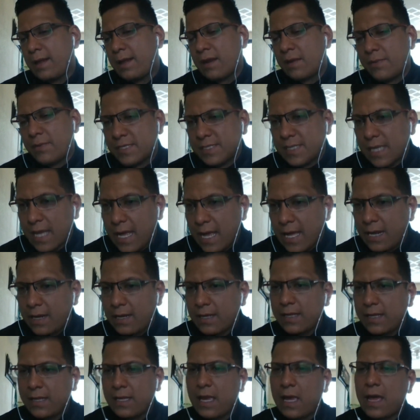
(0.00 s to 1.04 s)
a revisar
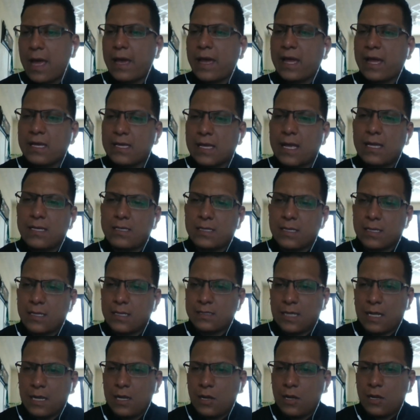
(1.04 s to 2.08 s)
y ya ah, que, ah,
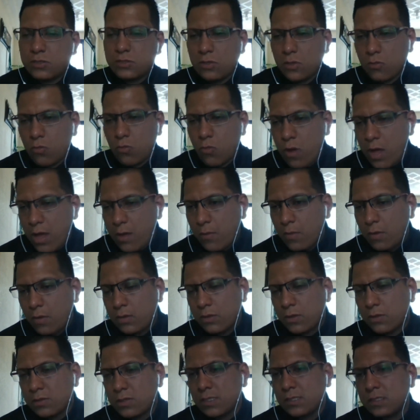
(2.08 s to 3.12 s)
salió esto nuevo.
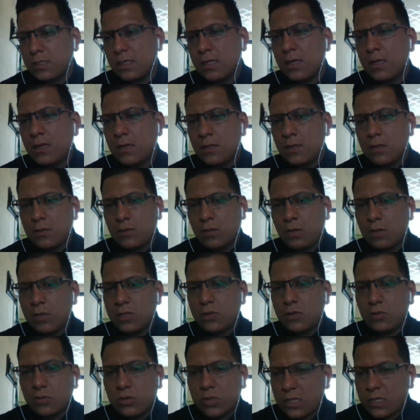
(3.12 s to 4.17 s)
Entonces, todo
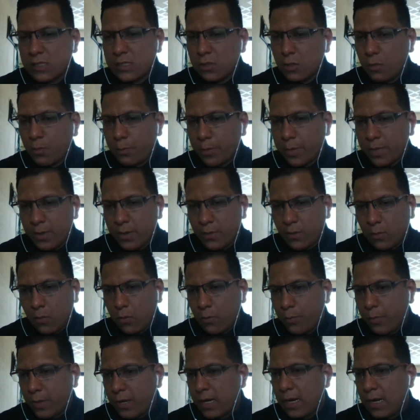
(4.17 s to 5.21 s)
eso ustedes lo pueden
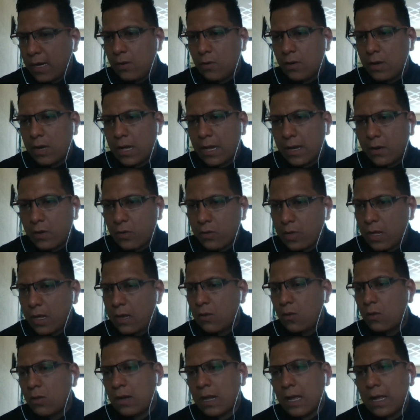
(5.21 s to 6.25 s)
ocupar a lo largo, a
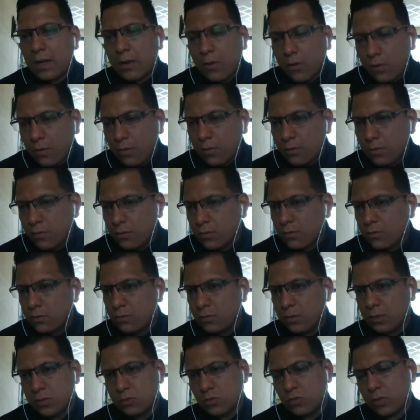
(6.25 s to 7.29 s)
lo largo
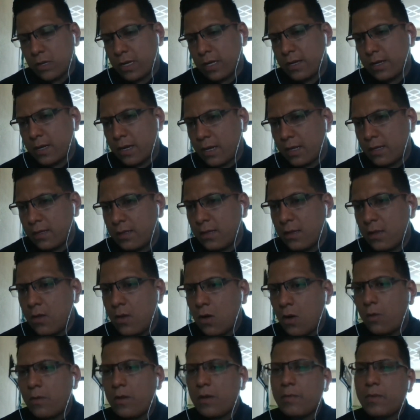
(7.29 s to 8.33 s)
de su carrera.
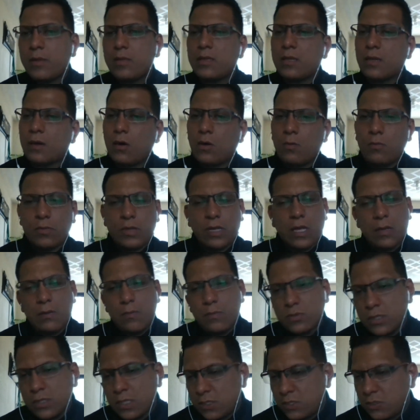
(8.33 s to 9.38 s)
Obviamente, como ya
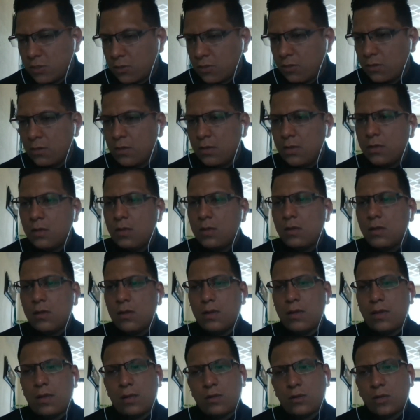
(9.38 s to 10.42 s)
hemos hecho,
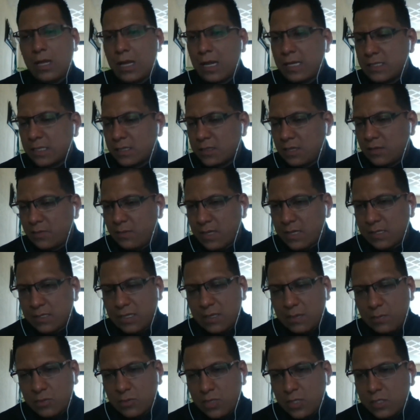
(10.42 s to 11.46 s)
eh, todas las actividades
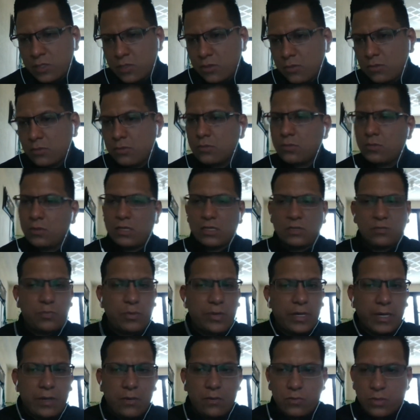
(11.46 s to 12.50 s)
que hemos hecho las
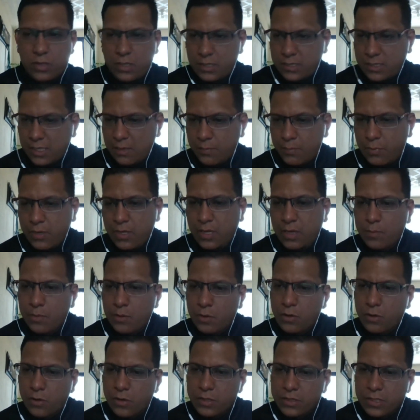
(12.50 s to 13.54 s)
pueden utilizar. Por
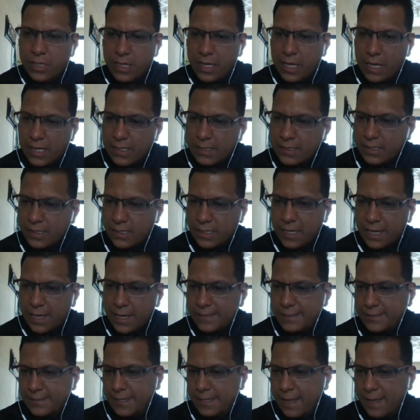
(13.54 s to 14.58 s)
ejemplo, ahorita ya si ya
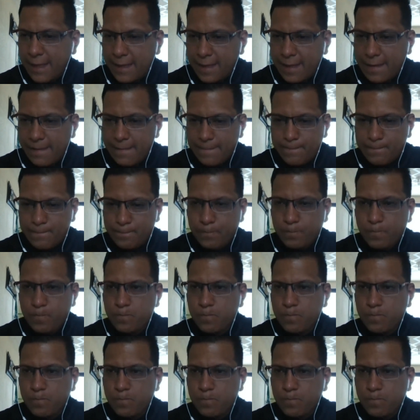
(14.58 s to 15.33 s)
está